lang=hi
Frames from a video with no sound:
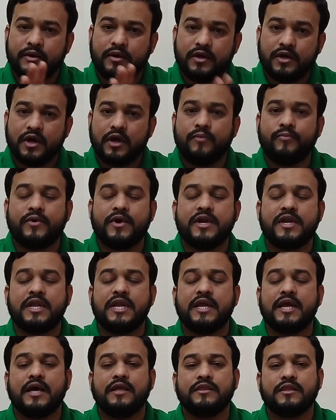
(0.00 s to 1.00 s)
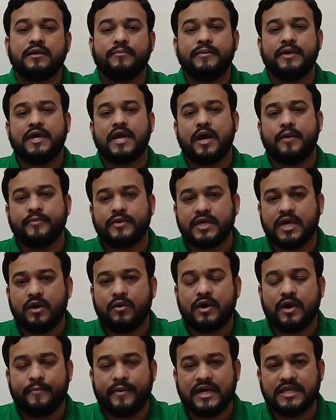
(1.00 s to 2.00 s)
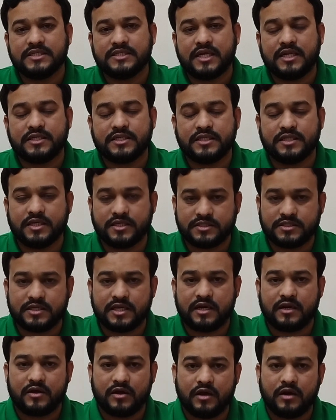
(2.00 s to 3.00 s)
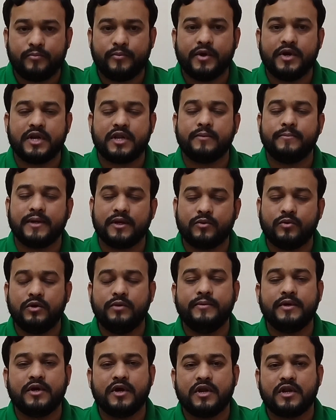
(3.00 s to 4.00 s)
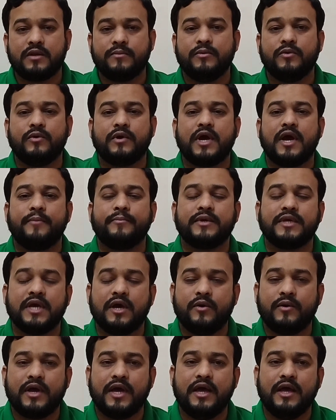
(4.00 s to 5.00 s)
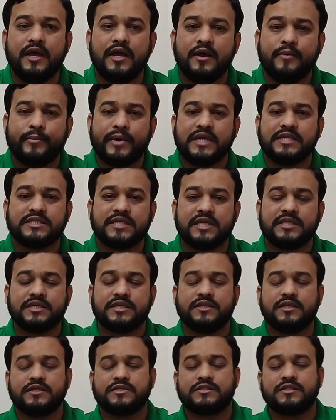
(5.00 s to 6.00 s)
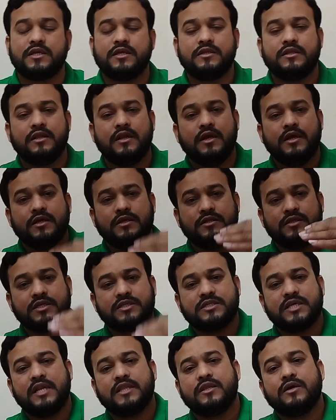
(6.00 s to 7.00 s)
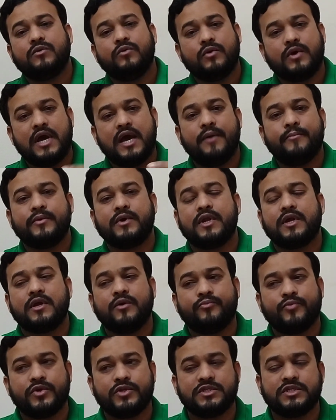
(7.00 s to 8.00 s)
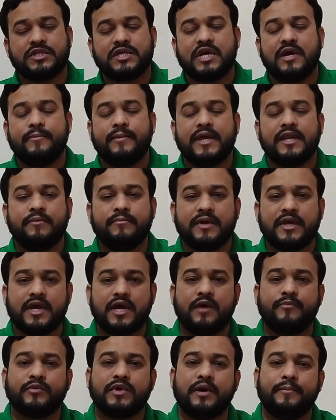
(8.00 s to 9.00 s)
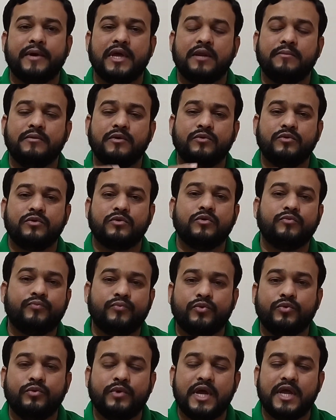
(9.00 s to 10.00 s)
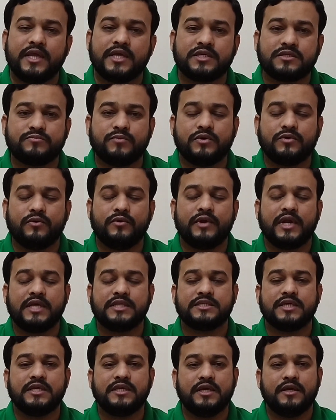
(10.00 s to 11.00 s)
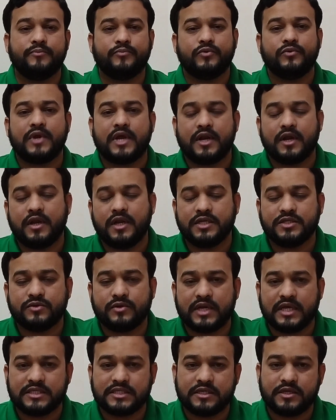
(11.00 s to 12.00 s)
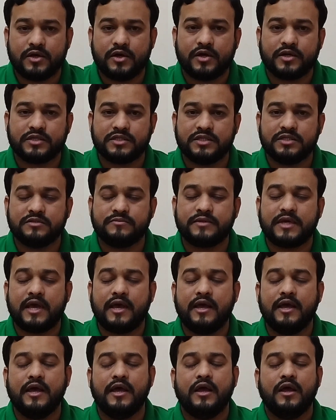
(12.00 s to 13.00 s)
गल्फ कंट्री के अंदर भी काम किया होगा पाँच साल से दस साल गल्फ कंट्री में कोई भी कंट्री में वो काम किया होगा पाँच साल से दस साल दस साल तक वो काम करके प्रोजेक्ट के बारे में काम के बारे में उनको पूरा एक्सपोर्ट होना चाहिए पूरा नॉलेज होना चाहिए हर चीज़ का